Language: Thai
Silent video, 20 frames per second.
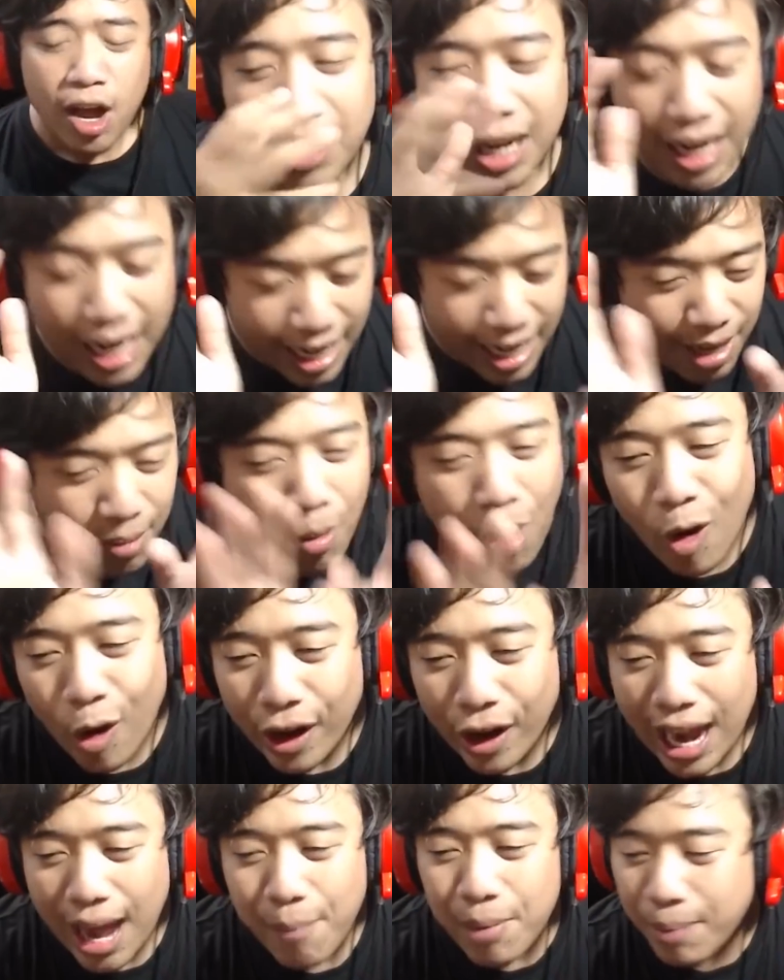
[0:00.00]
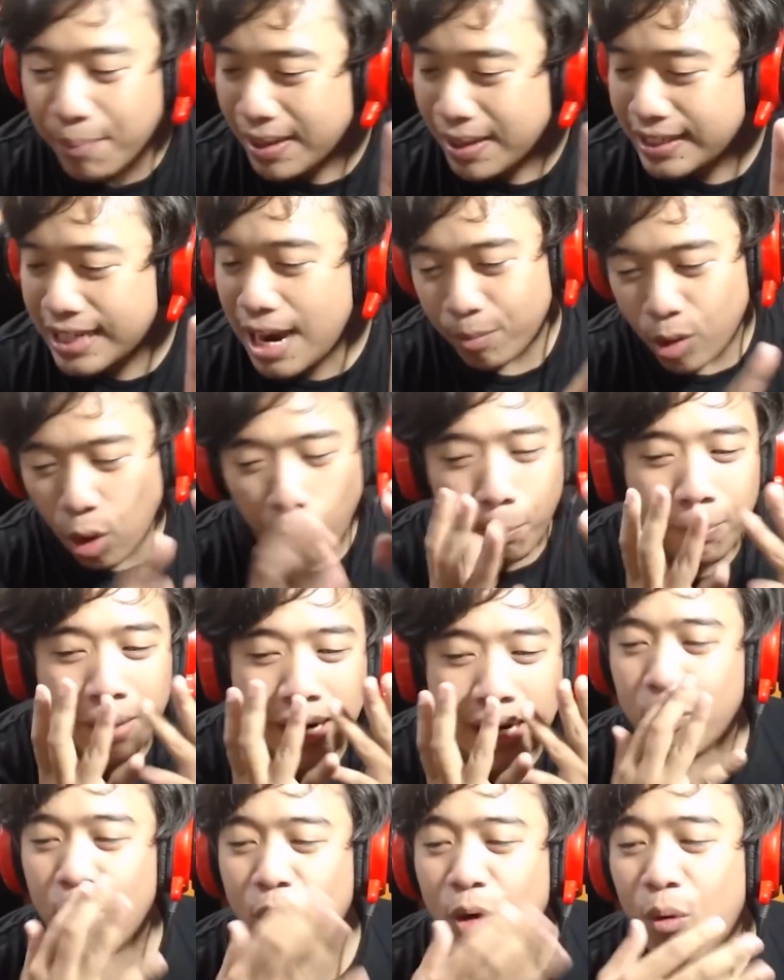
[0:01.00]
คืออันนี้บอกก่อนนะ มันไม่ใช่ดมมือ
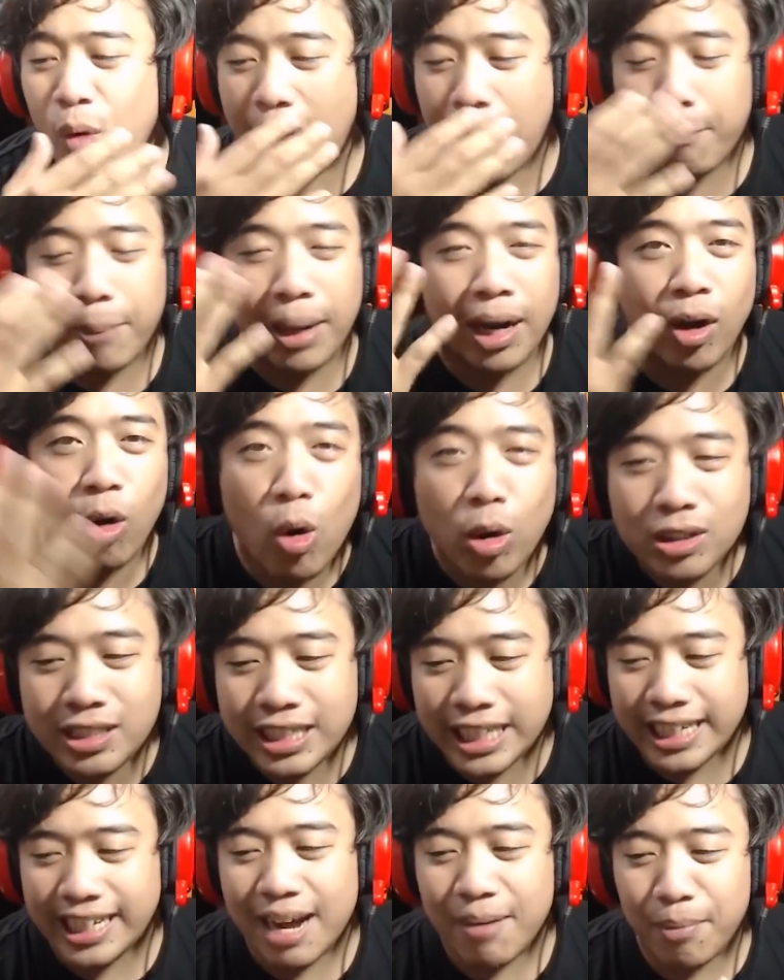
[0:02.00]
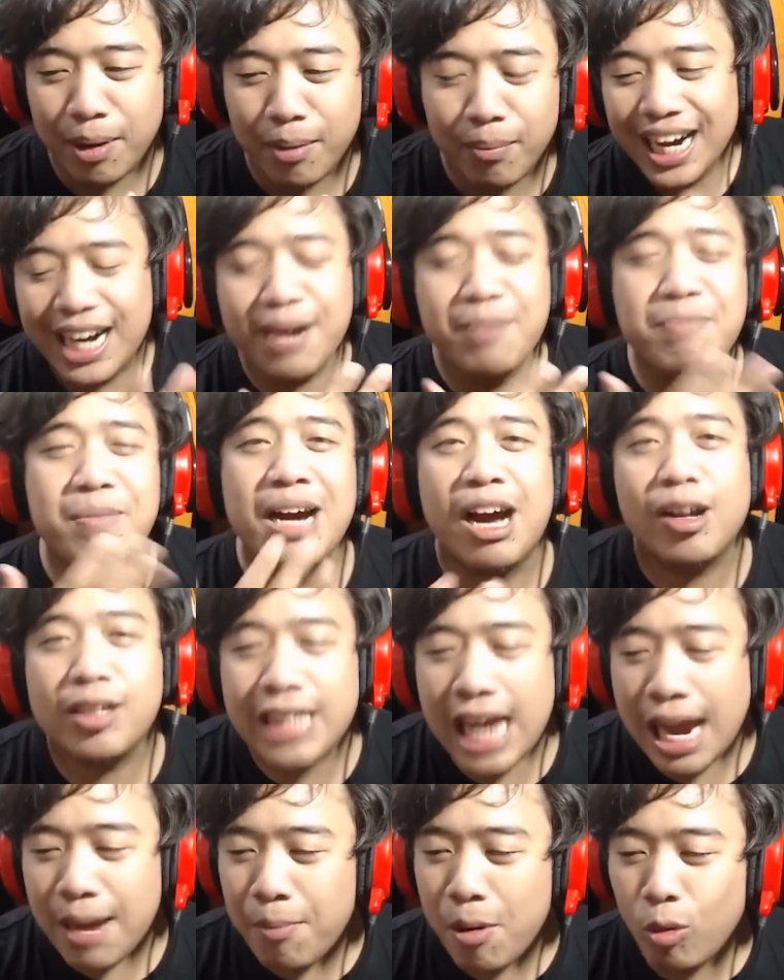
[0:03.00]
ด้วยความเป็นโรคจิตอะมัน คือมึงเข้าใจ
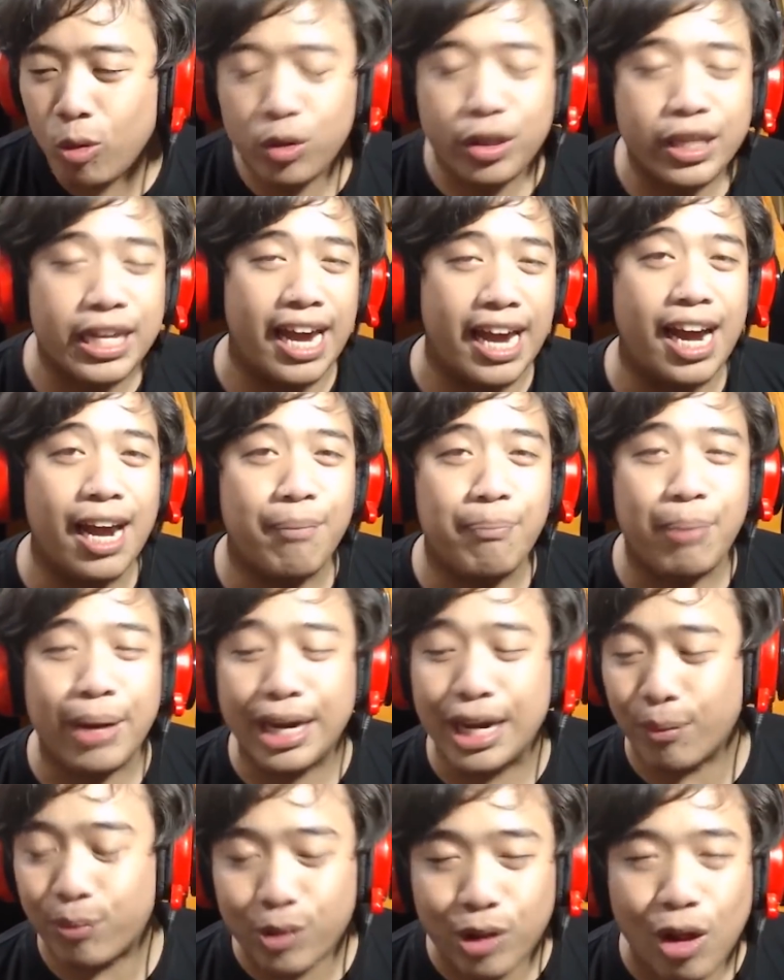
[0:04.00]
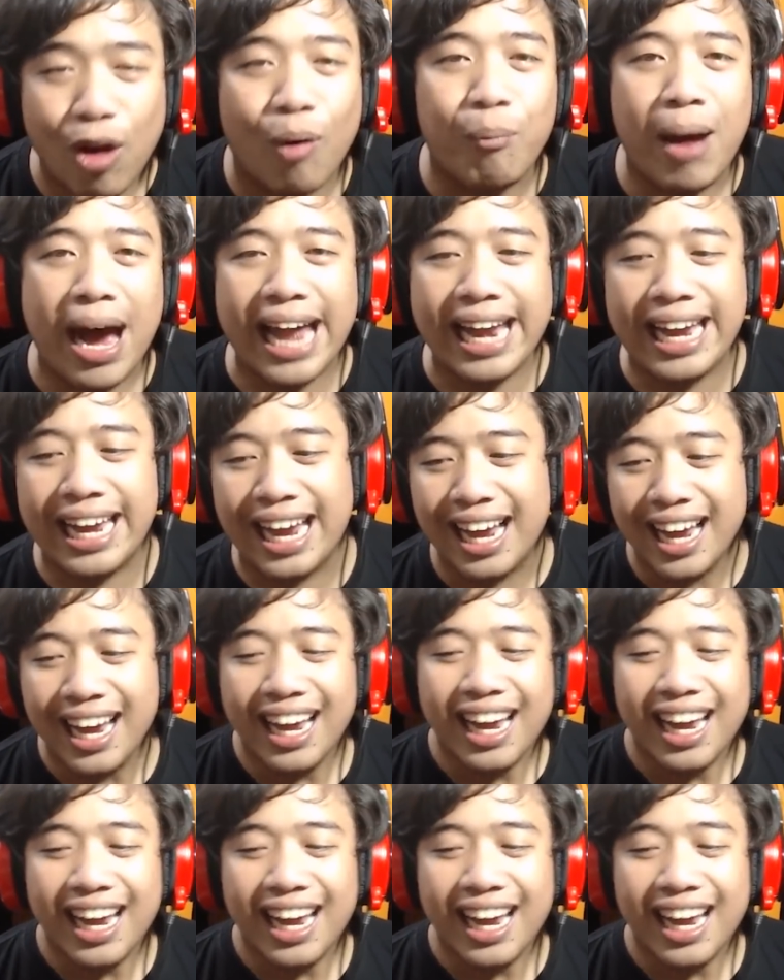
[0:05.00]
ป่ะกูเสียเงินไปเกือบ 2,000อะ